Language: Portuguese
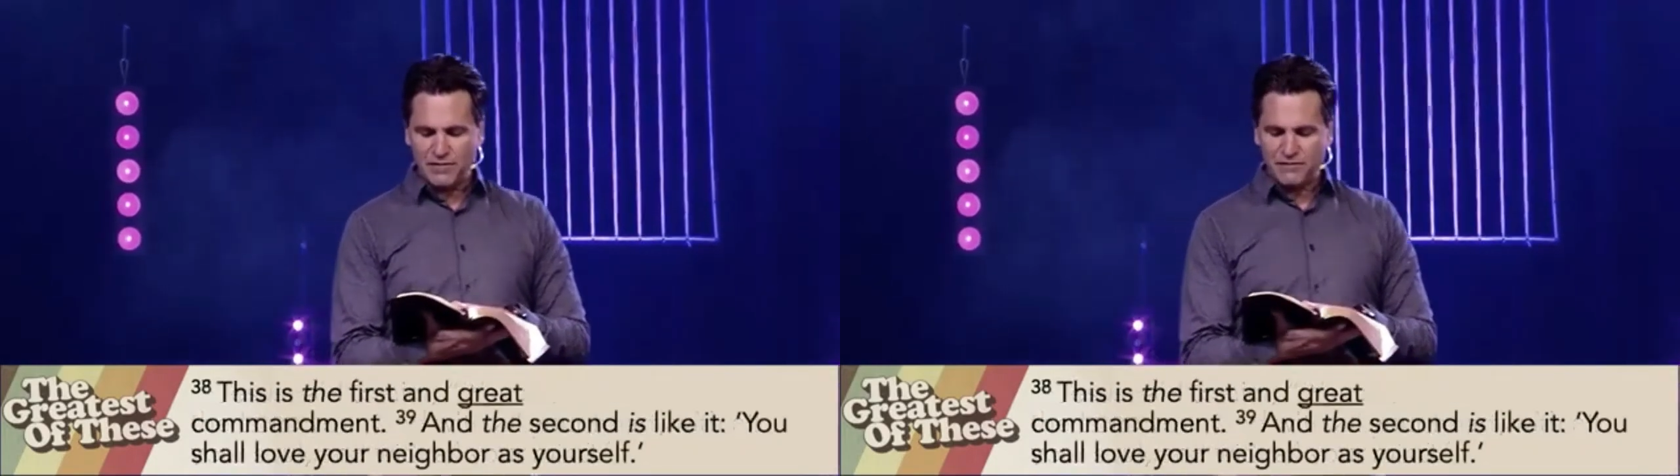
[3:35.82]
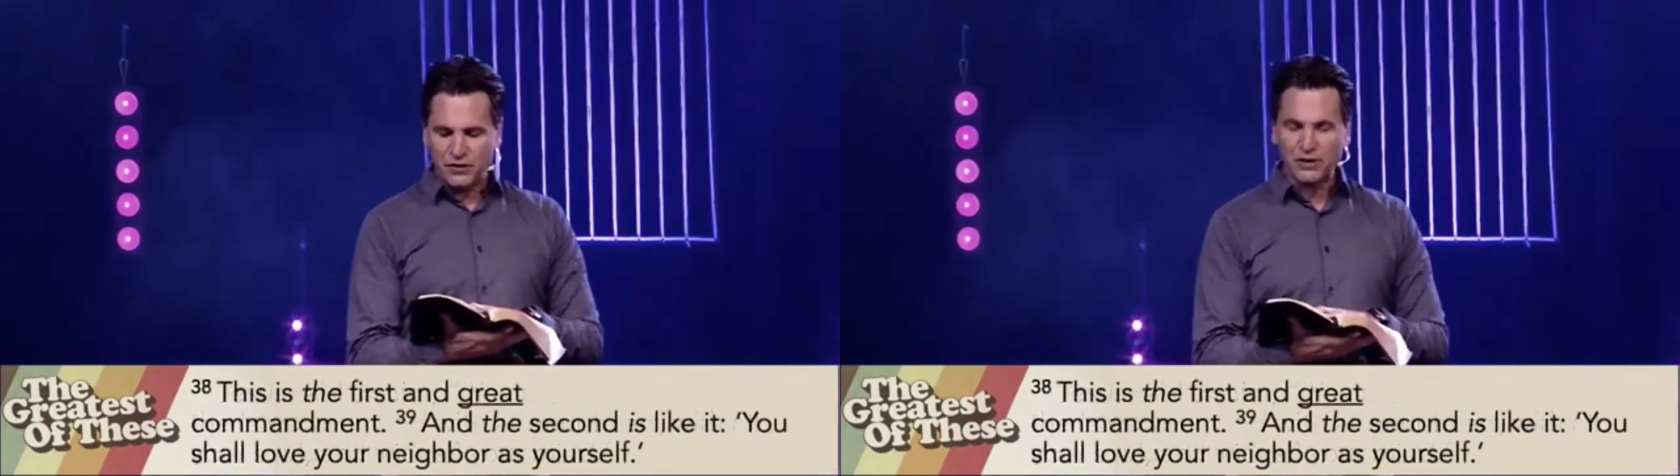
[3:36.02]

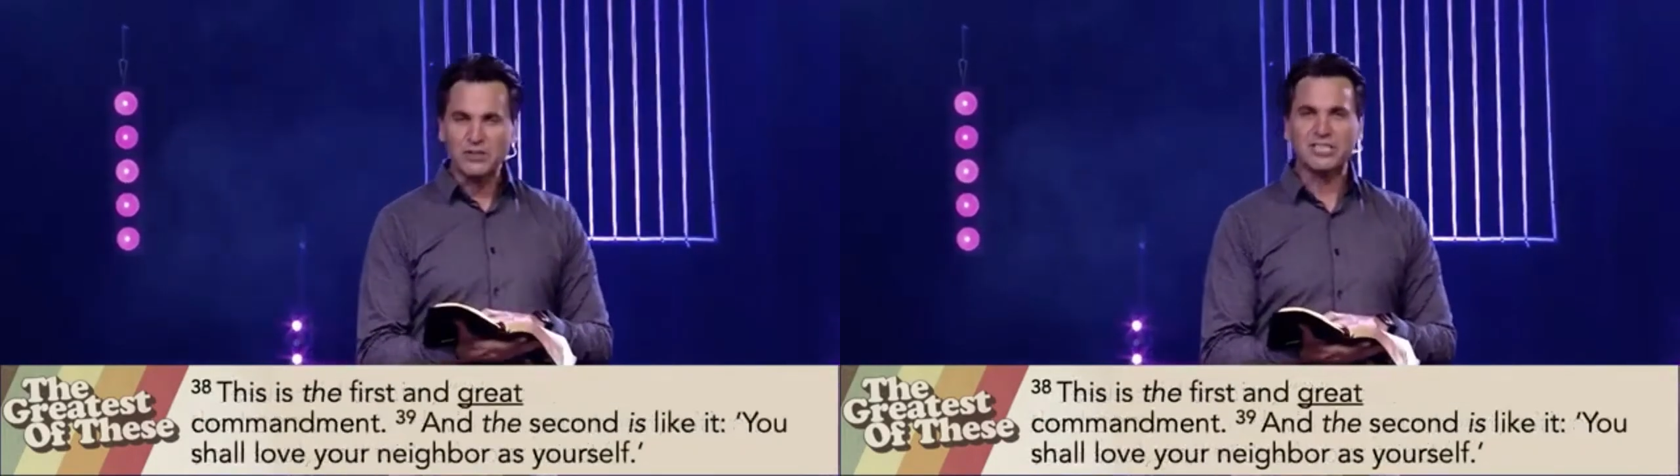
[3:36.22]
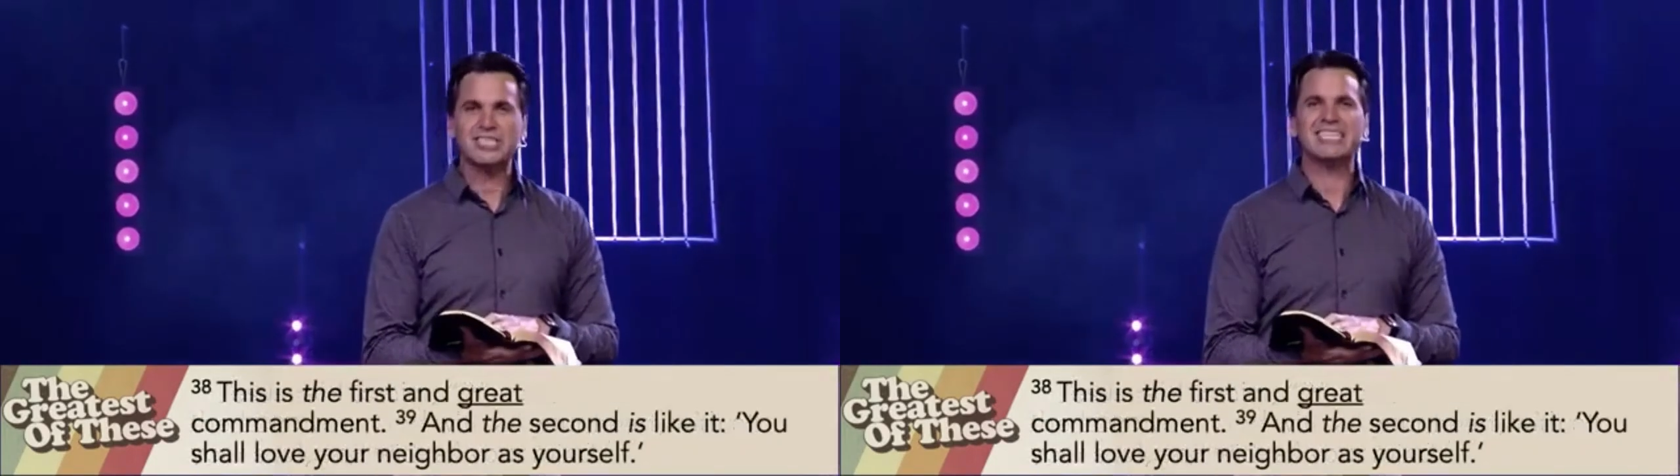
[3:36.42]

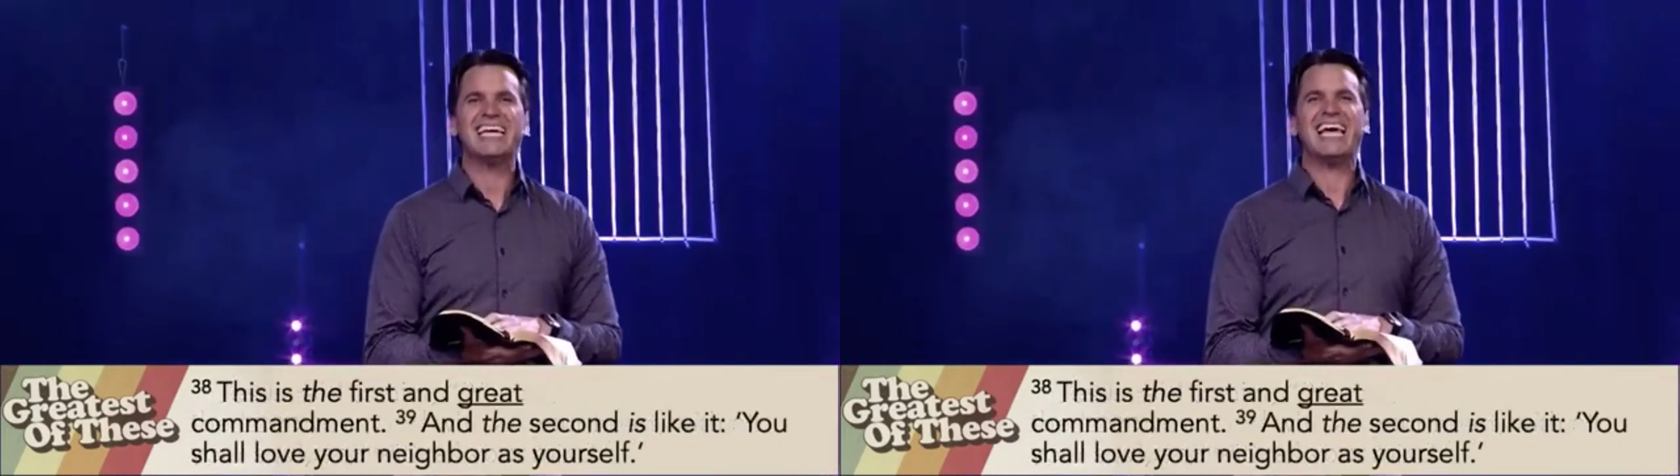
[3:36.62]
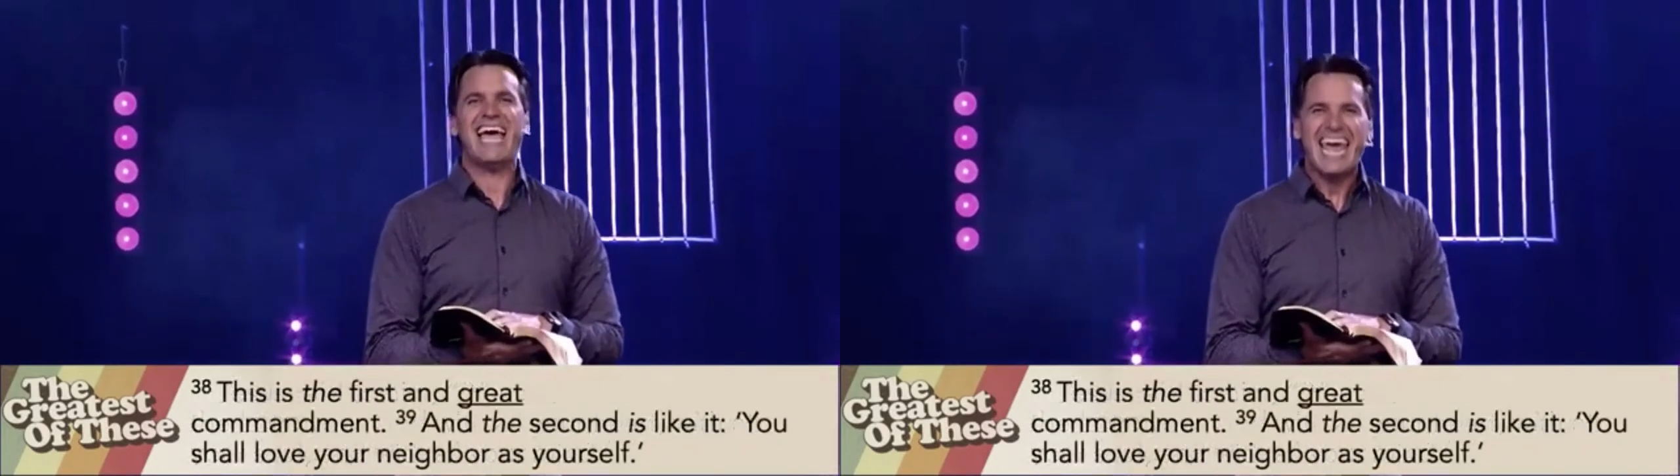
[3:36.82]
um,
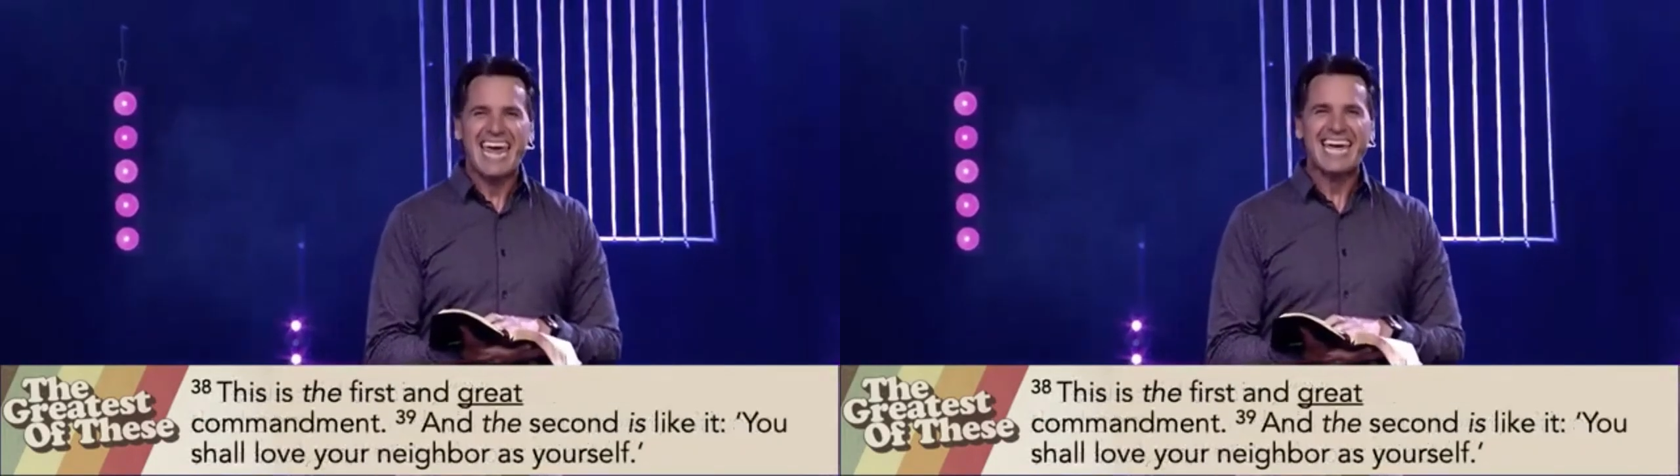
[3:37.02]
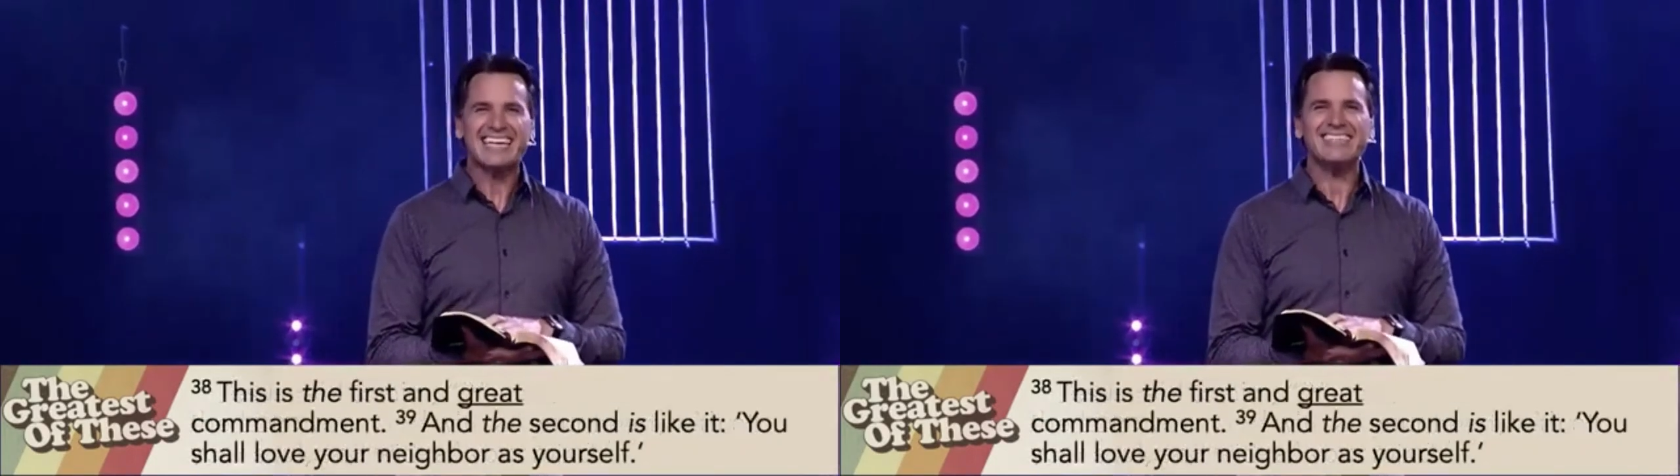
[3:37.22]
um sistema